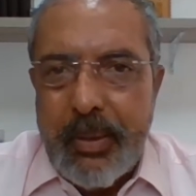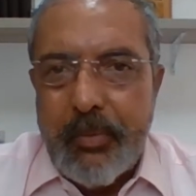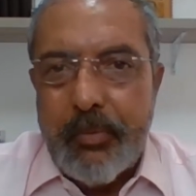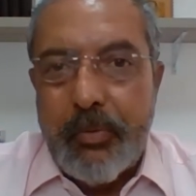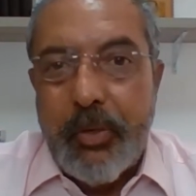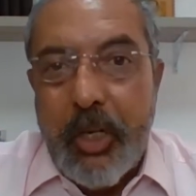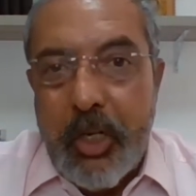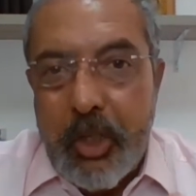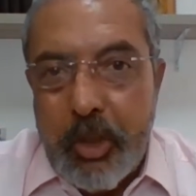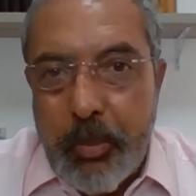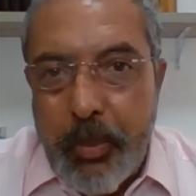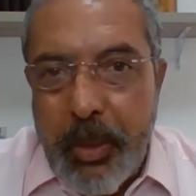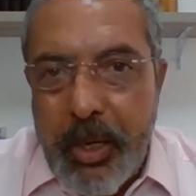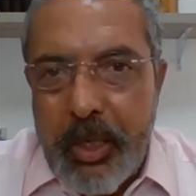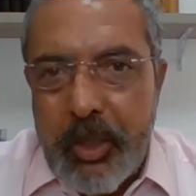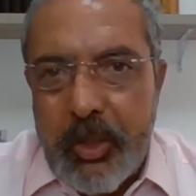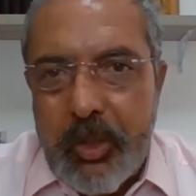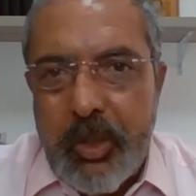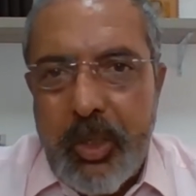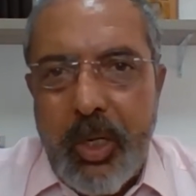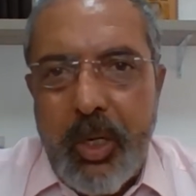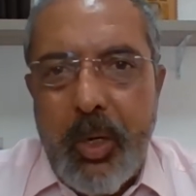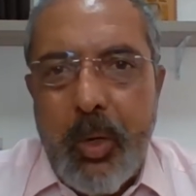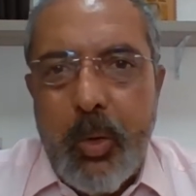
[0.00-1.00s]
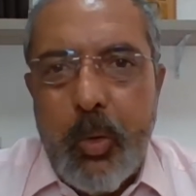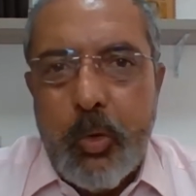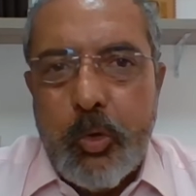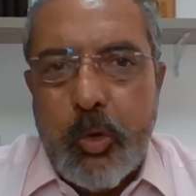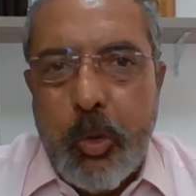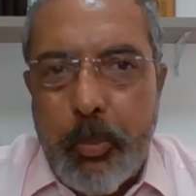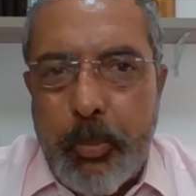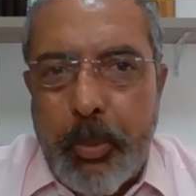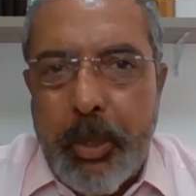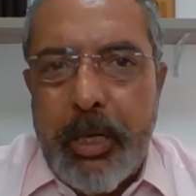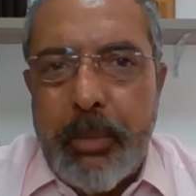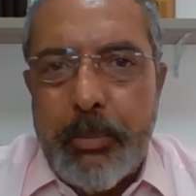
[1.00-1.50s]
Felizmente, o
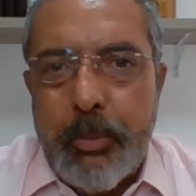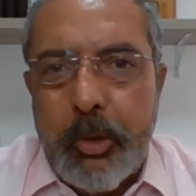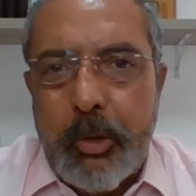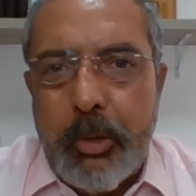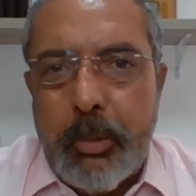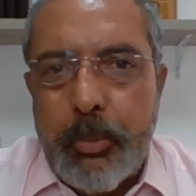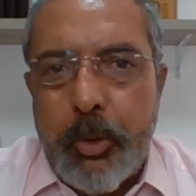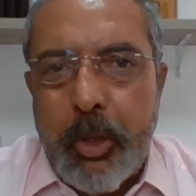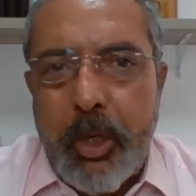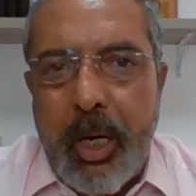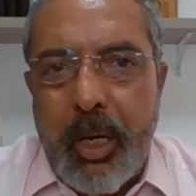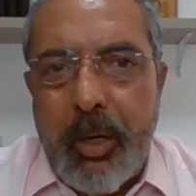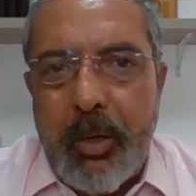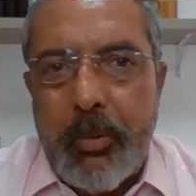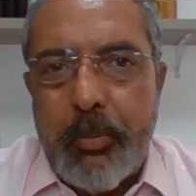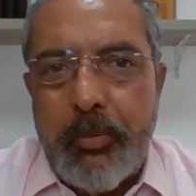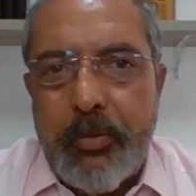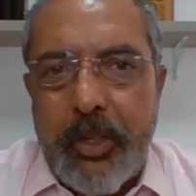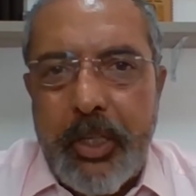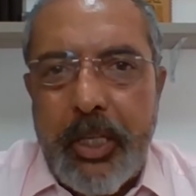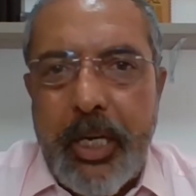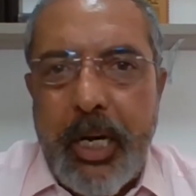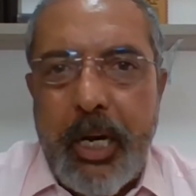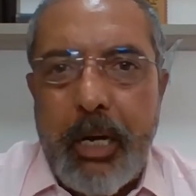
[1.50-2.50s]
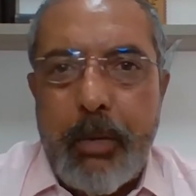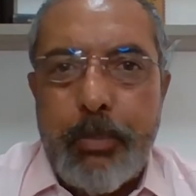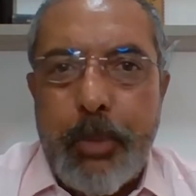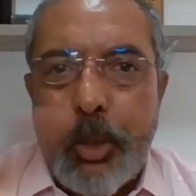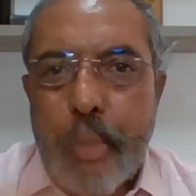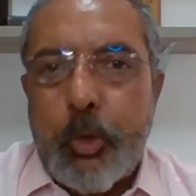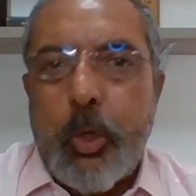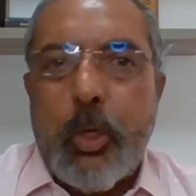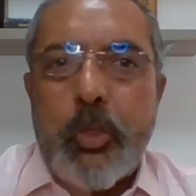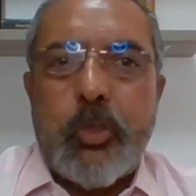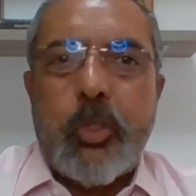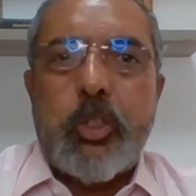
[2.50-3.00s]
Supremo Tribunal Federal
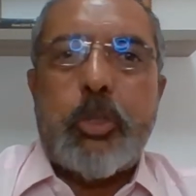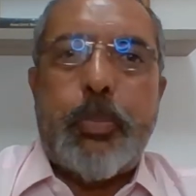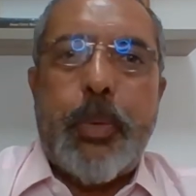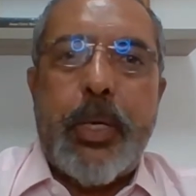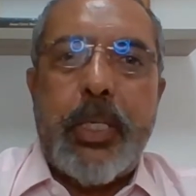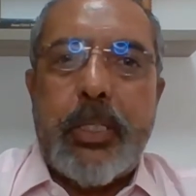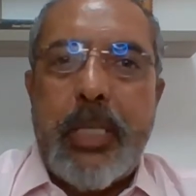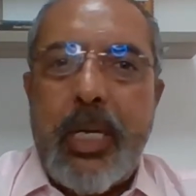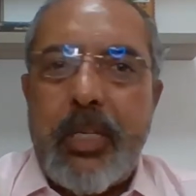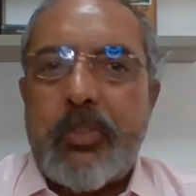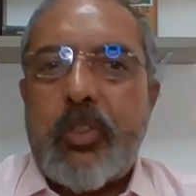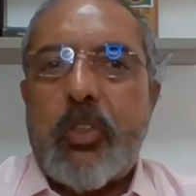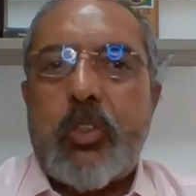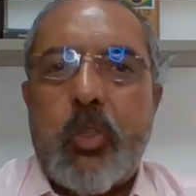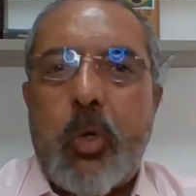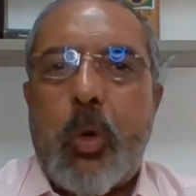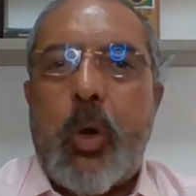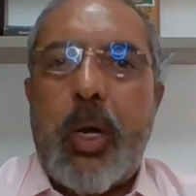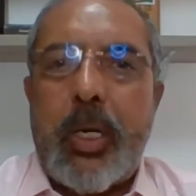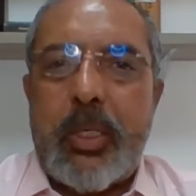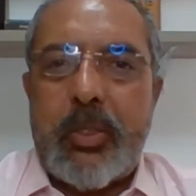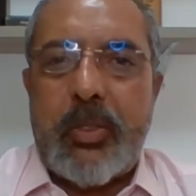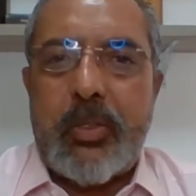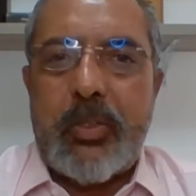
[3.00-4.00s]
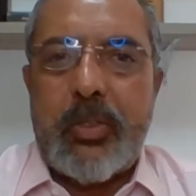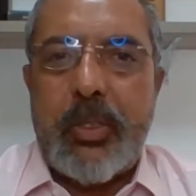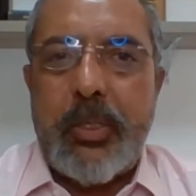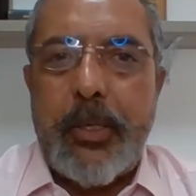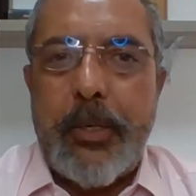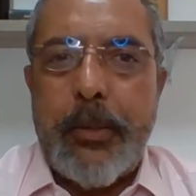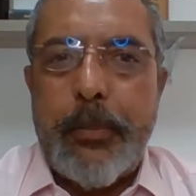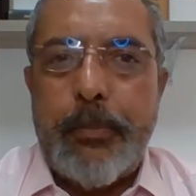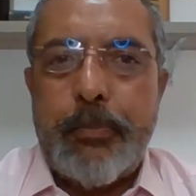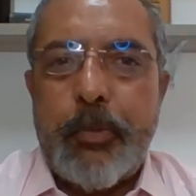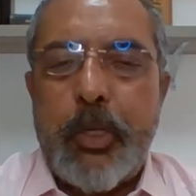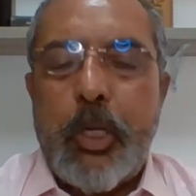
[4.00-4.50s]
mandou suspender esses cortes
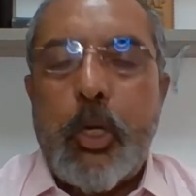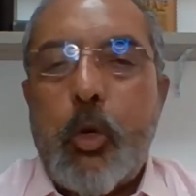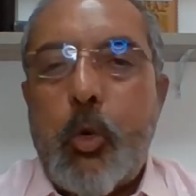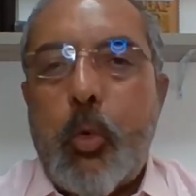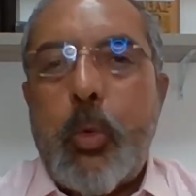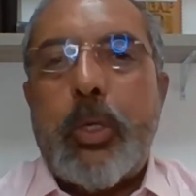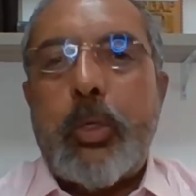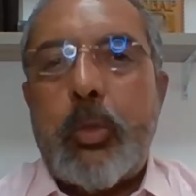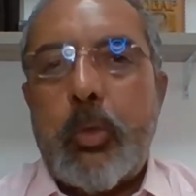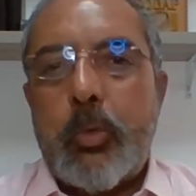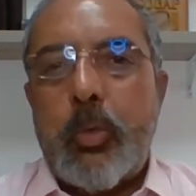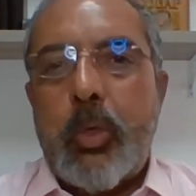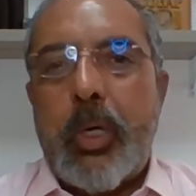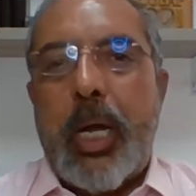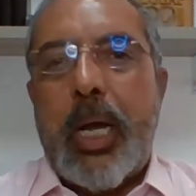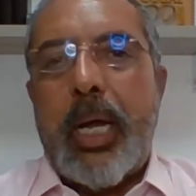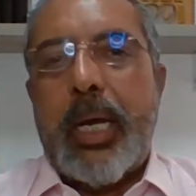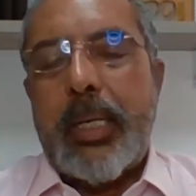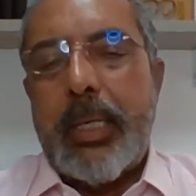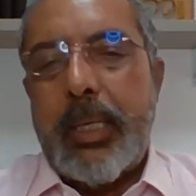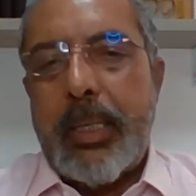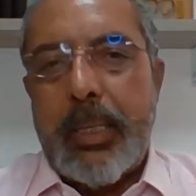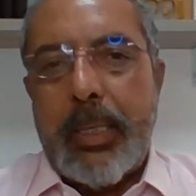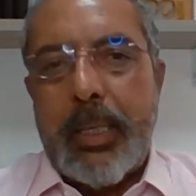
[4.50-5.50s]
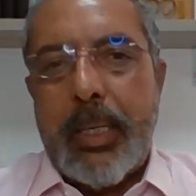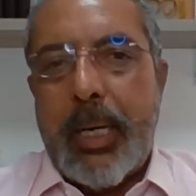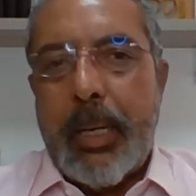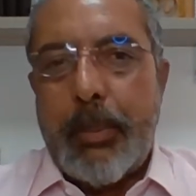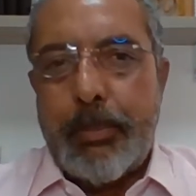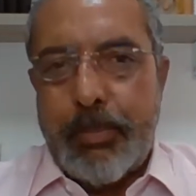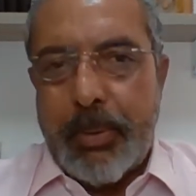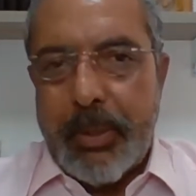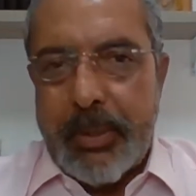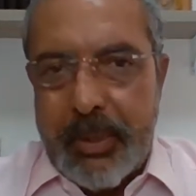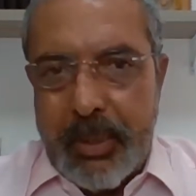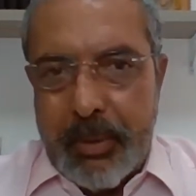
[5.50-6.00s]
enquanto durar a
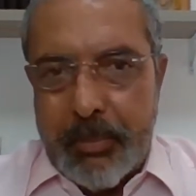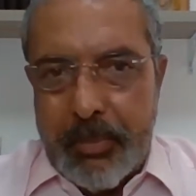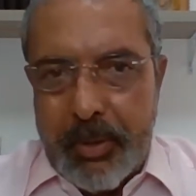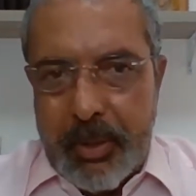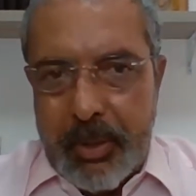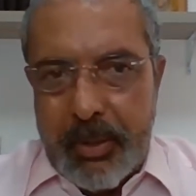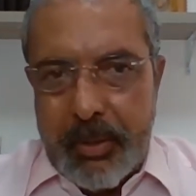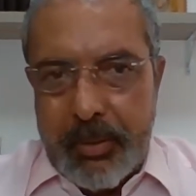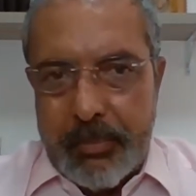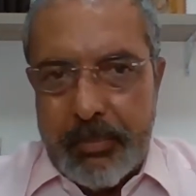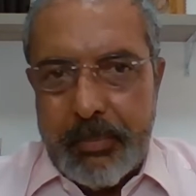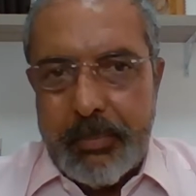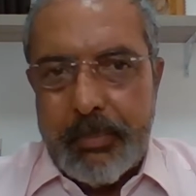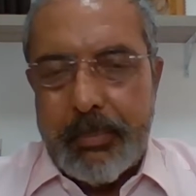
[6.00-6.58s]
pandemia.